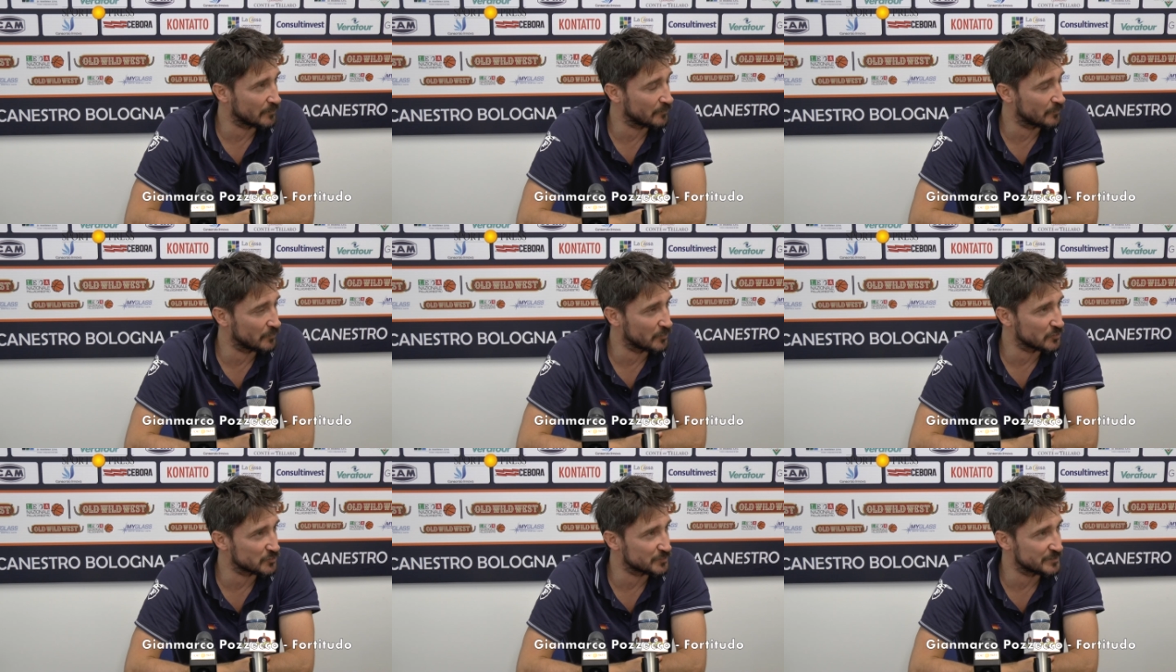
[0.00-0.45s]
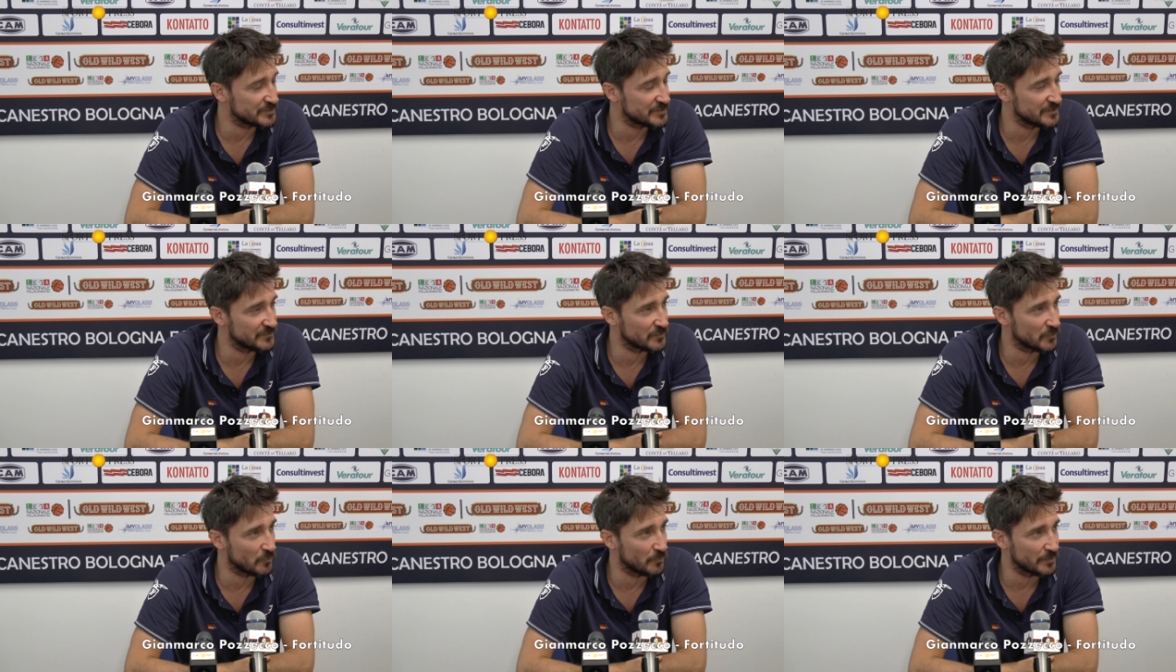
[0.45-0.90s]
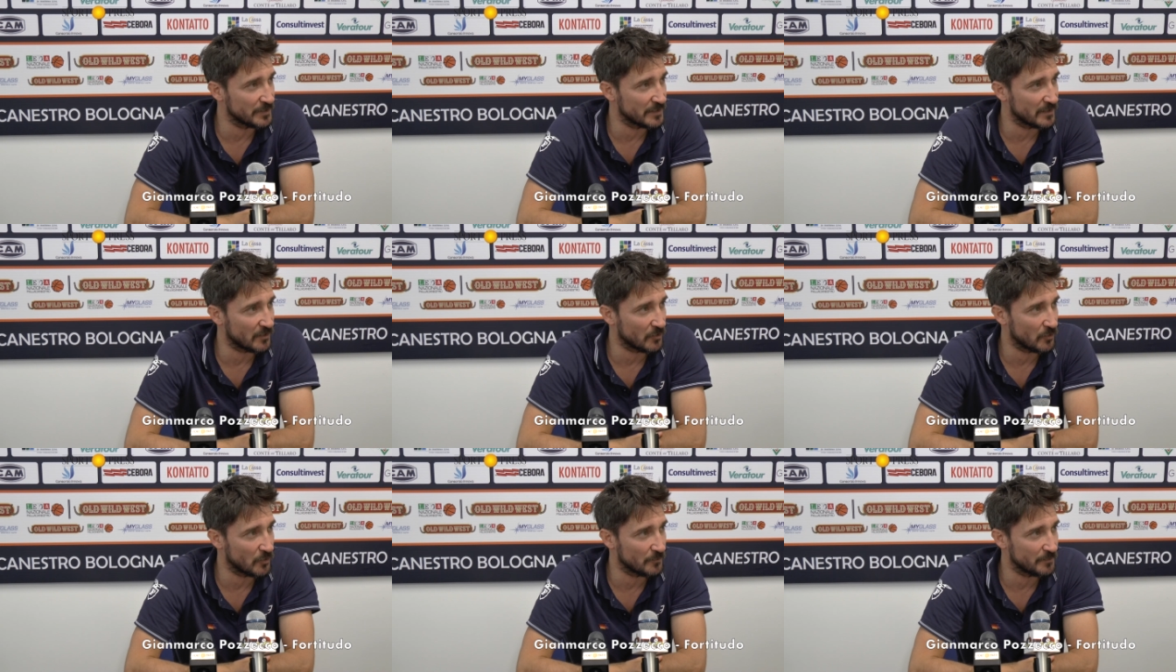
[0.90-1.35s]
nello specifico un pick
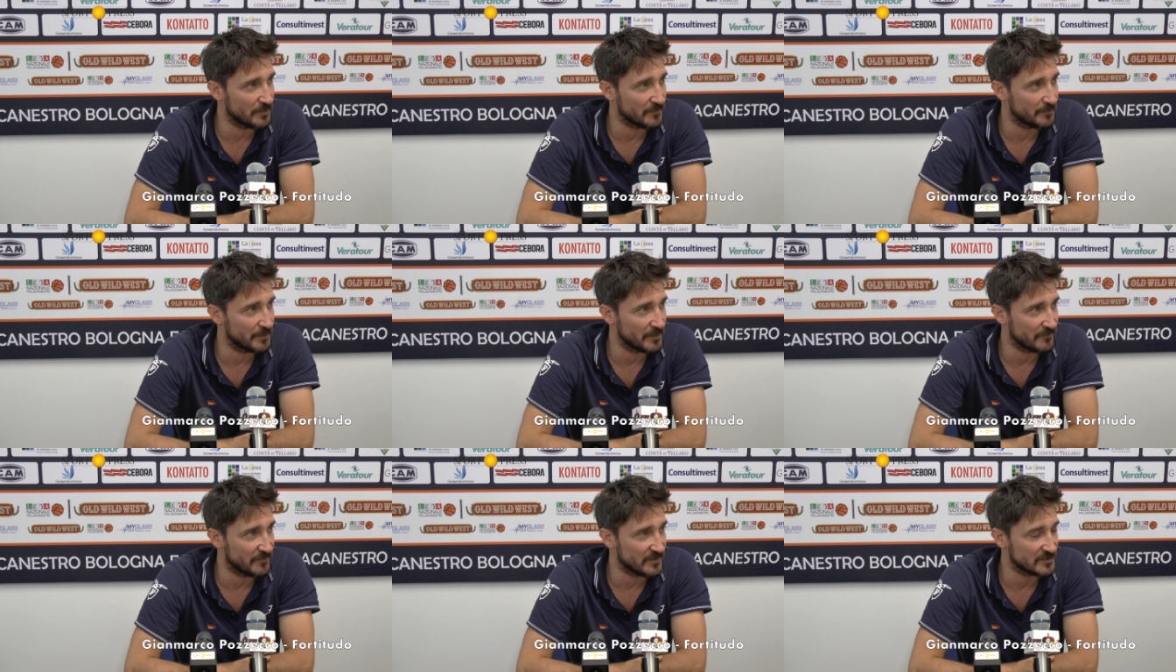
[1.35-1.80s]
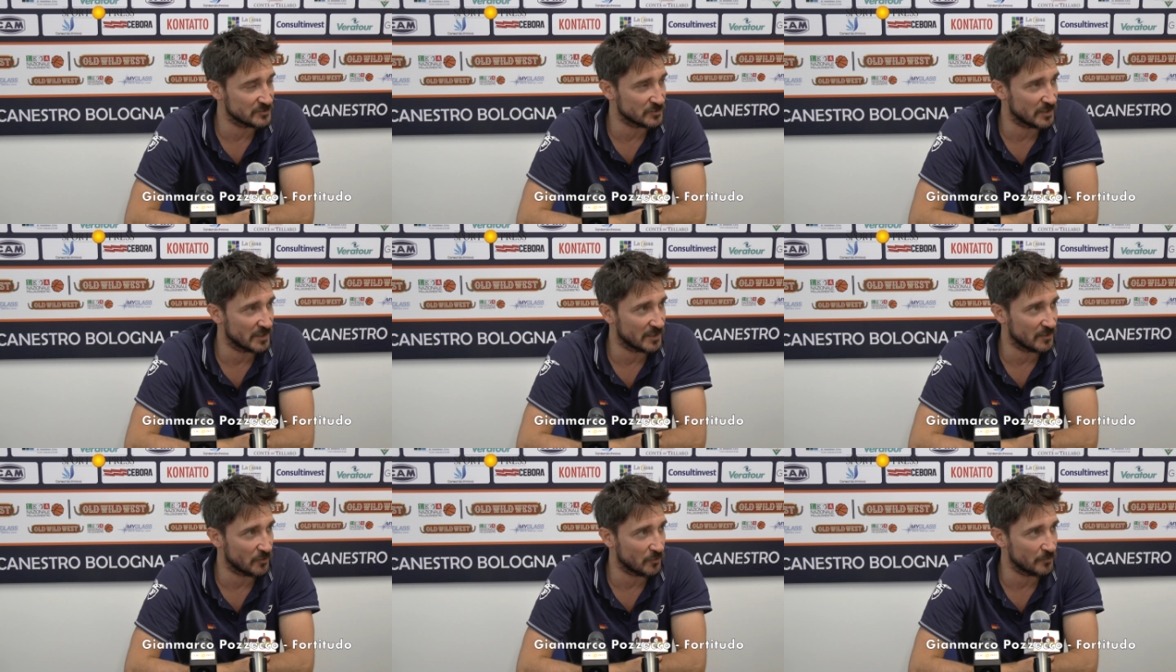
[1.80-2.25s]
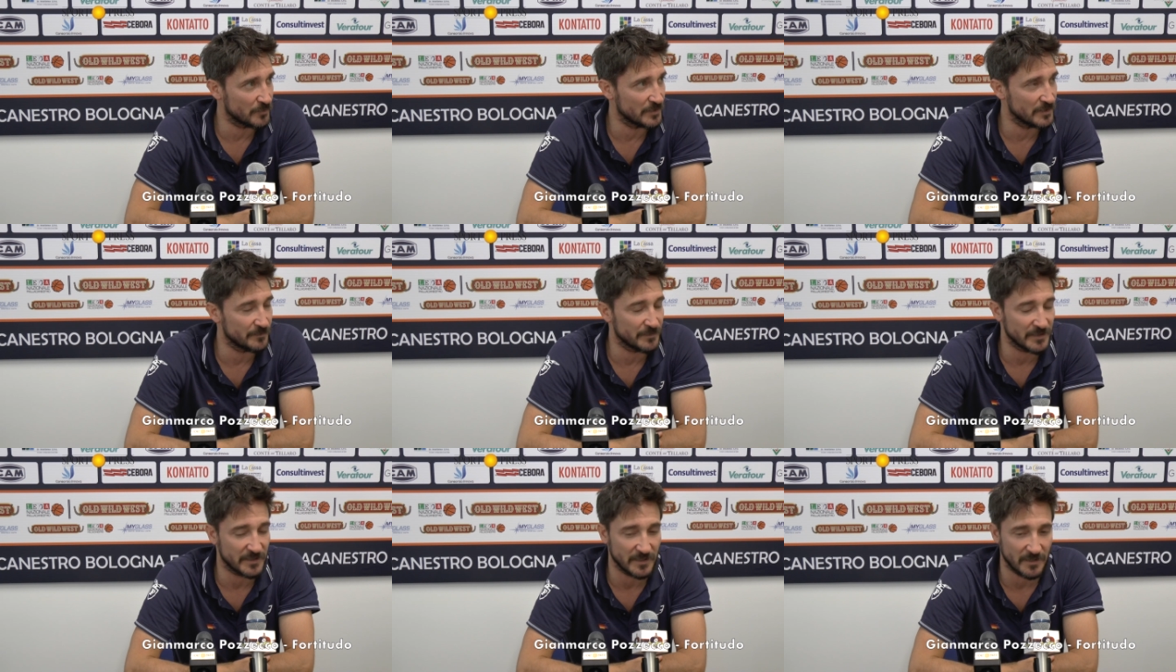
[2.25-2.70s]
and roll per, per far giocare Robby
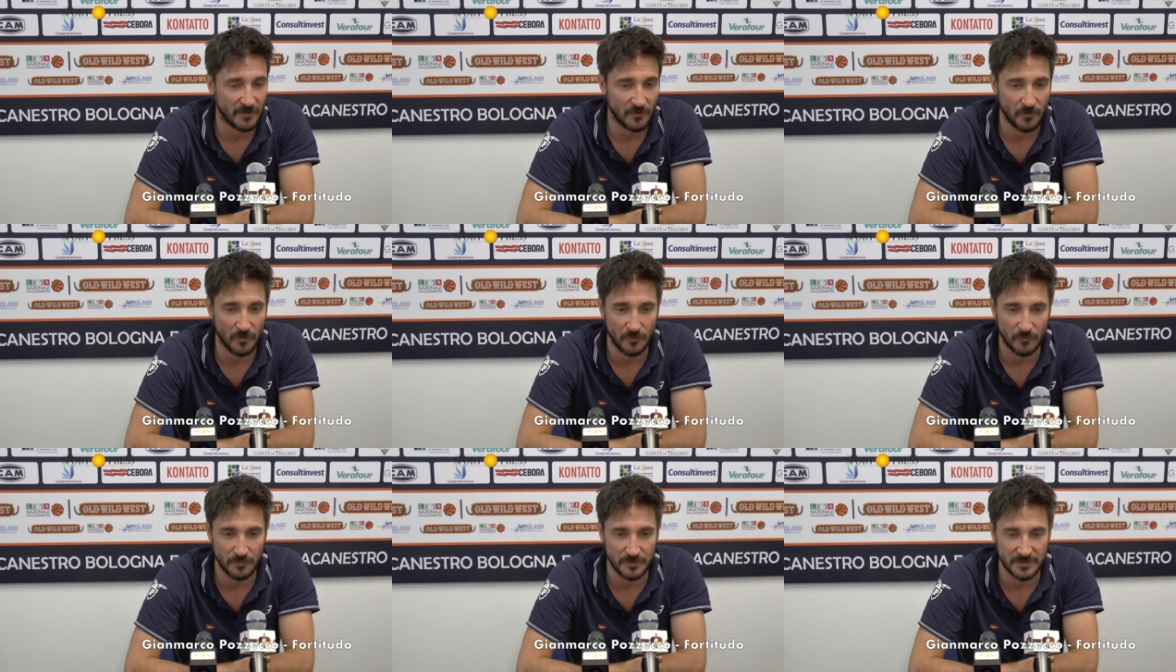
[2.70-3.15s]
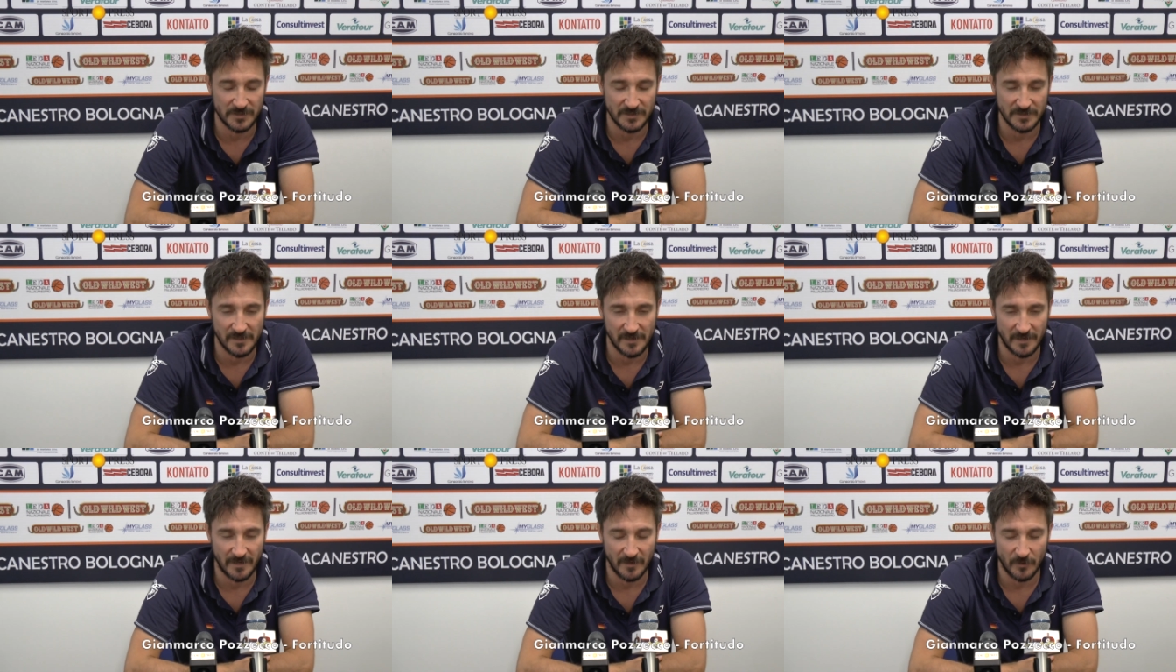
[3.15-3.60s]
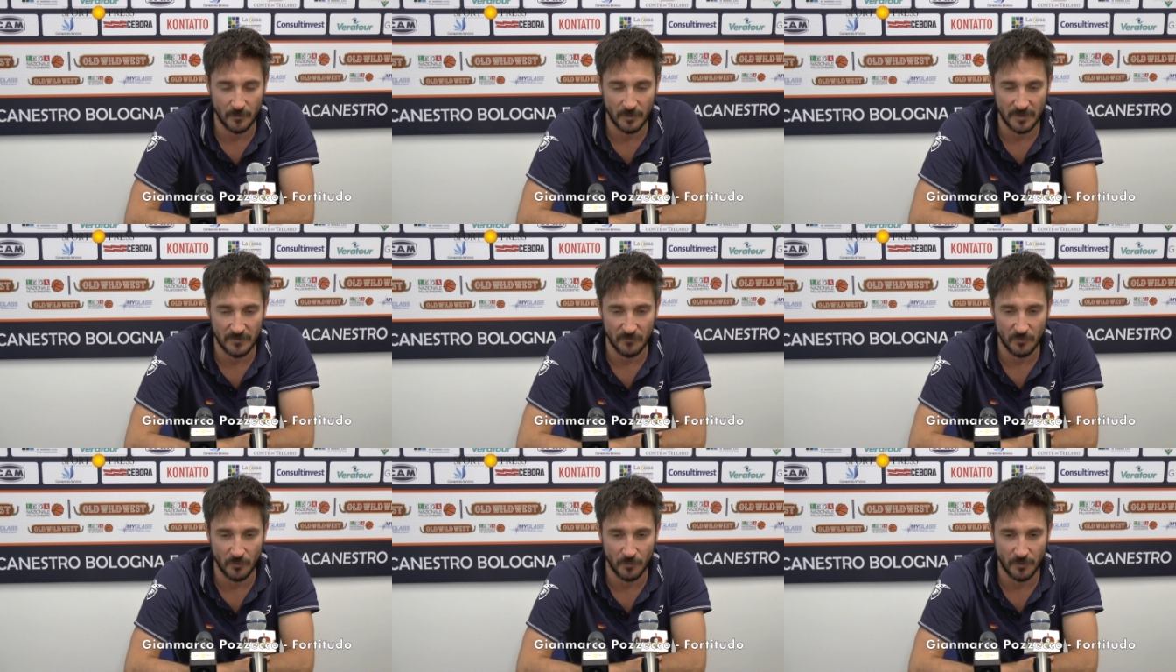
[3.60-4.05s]
il pick and roll, quindi è una
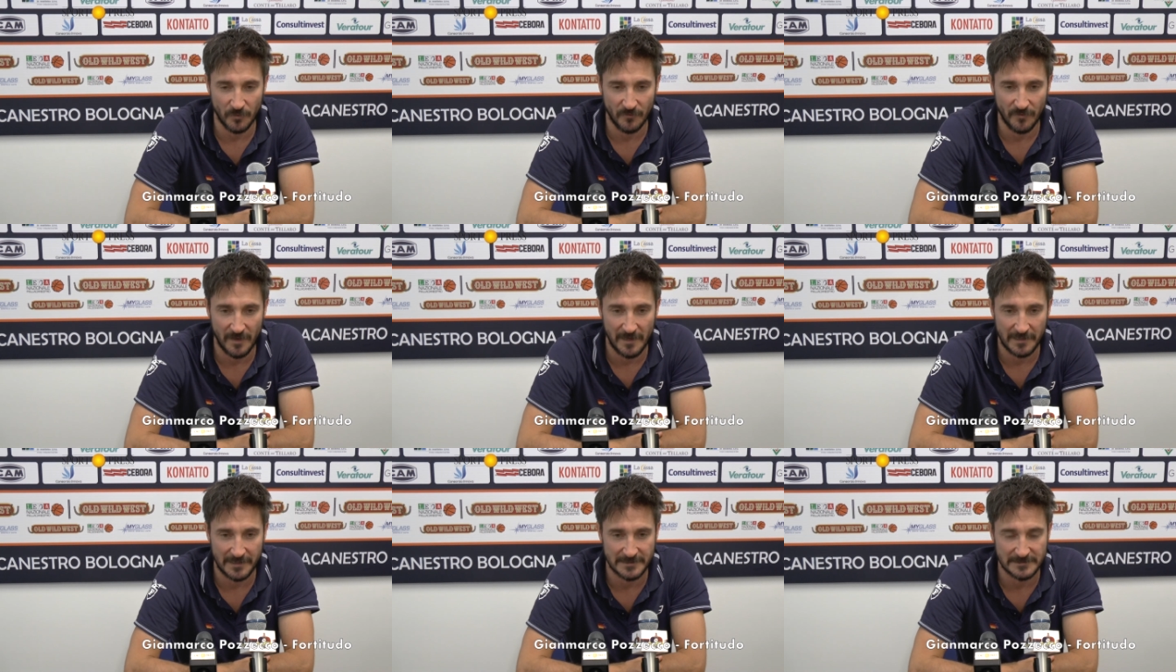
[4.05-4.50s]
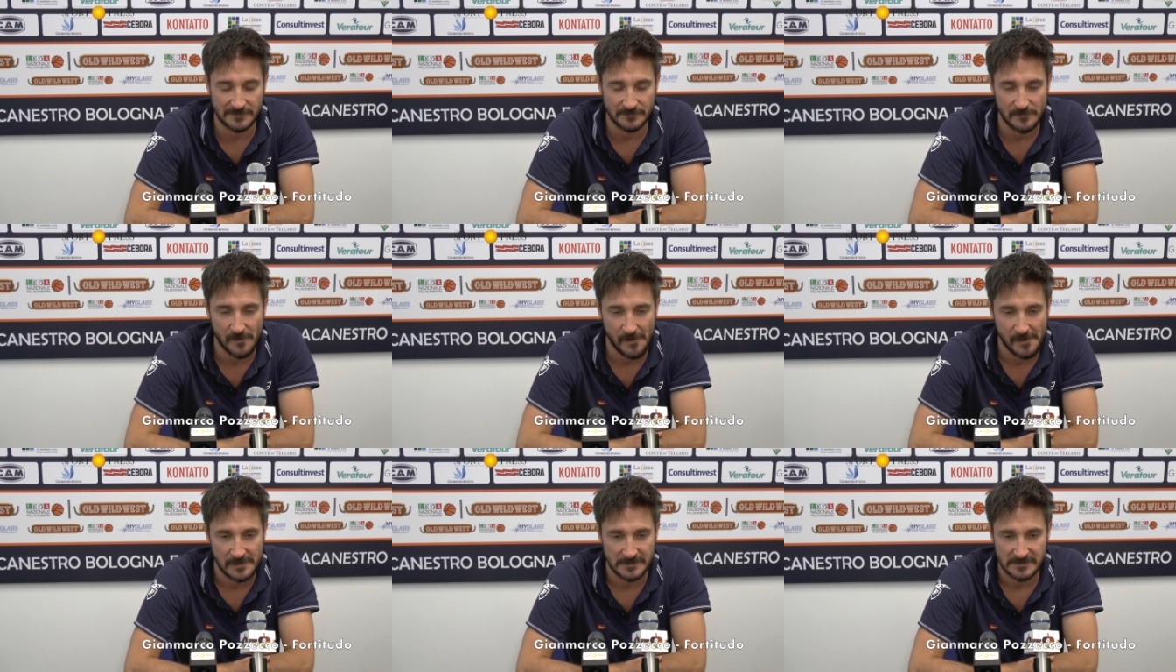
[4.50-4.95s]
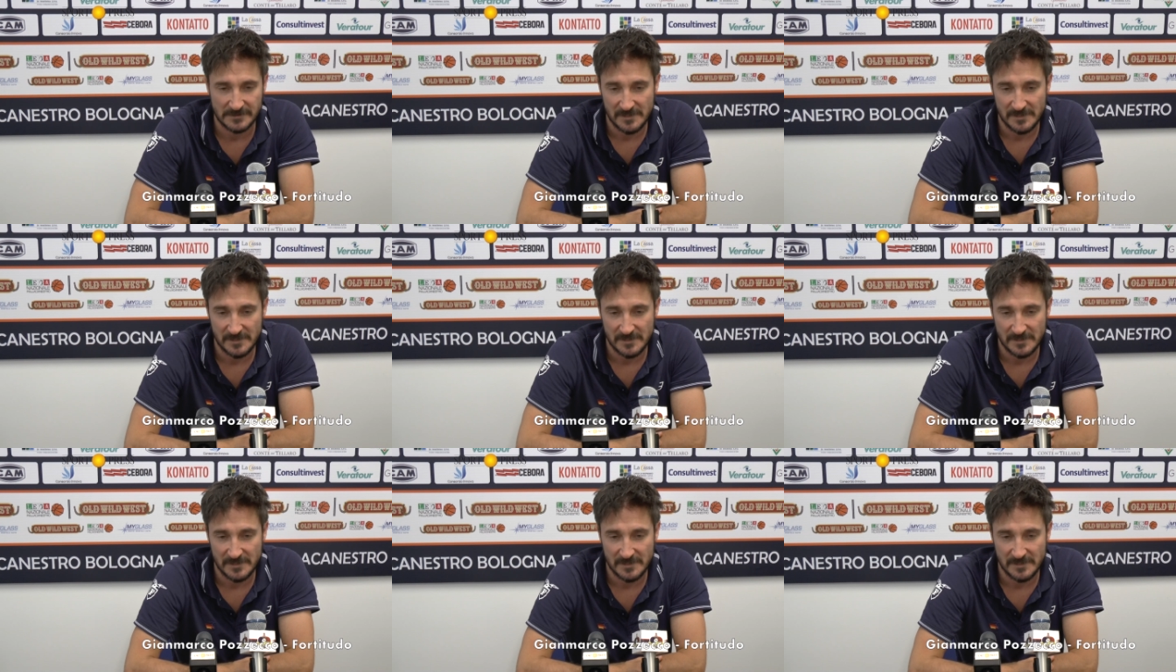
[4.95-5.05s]
roba che volevo provare.